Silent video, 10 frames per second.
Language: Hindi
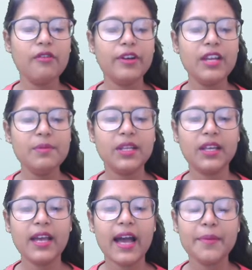वहीं हम
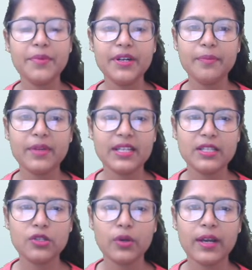देखेंगे हाइब्रिड
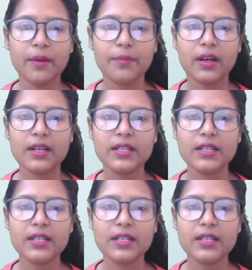मेज़ जो है आपका